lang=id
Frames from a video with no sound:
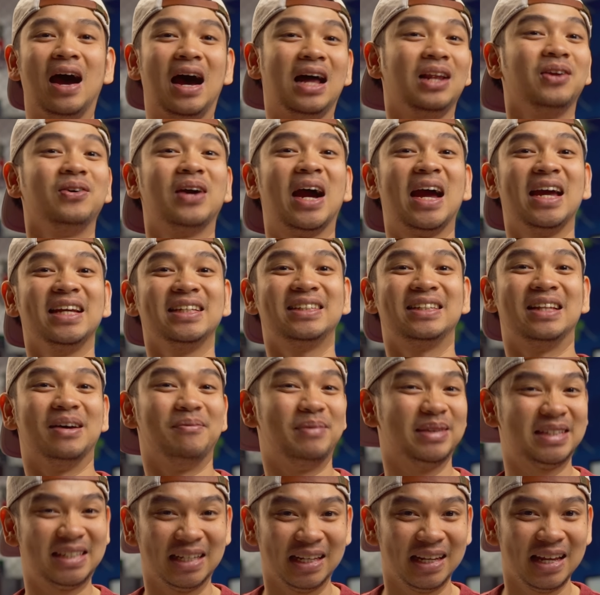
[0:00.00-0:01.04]
Halo guys,
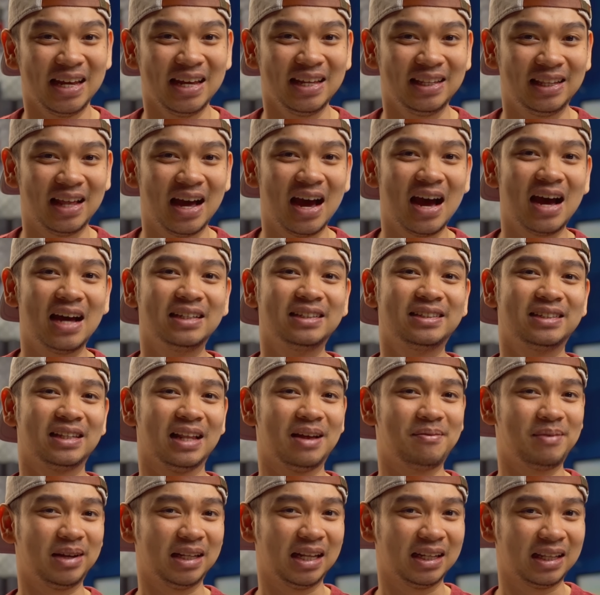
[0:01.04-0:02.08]
David sini dan
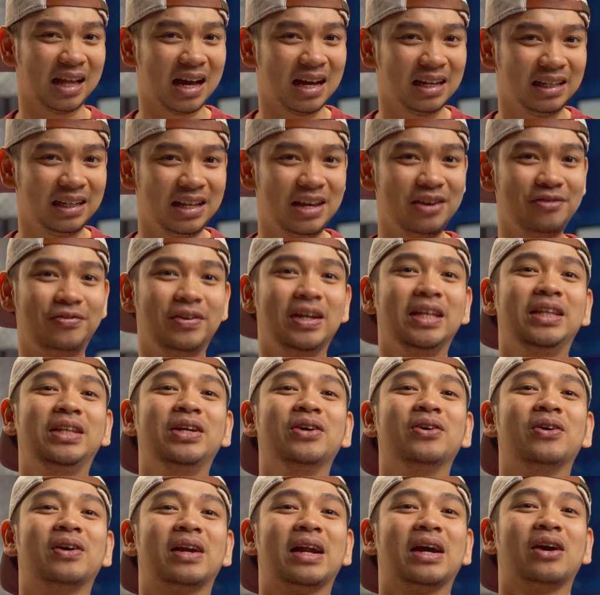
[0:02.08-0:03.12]
selamat datang di
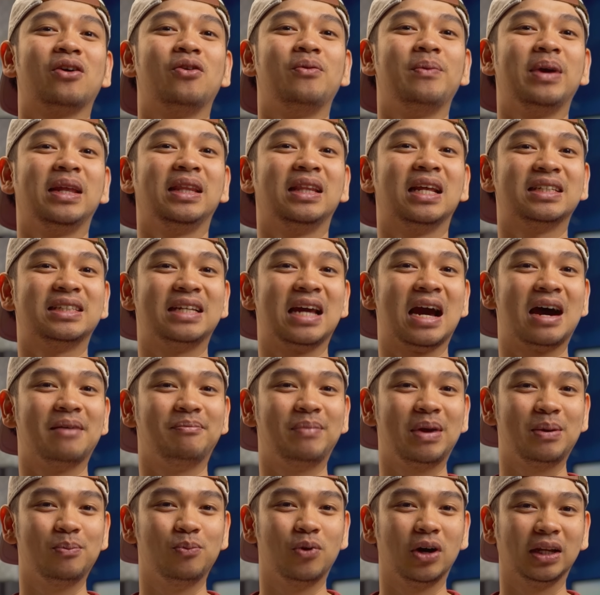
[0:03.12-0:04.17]
video rekomendasi
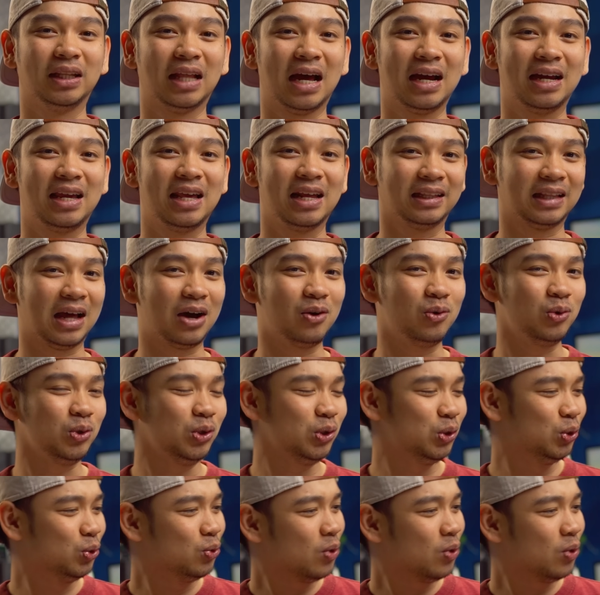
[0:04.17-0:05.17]
HP buat akhir tahun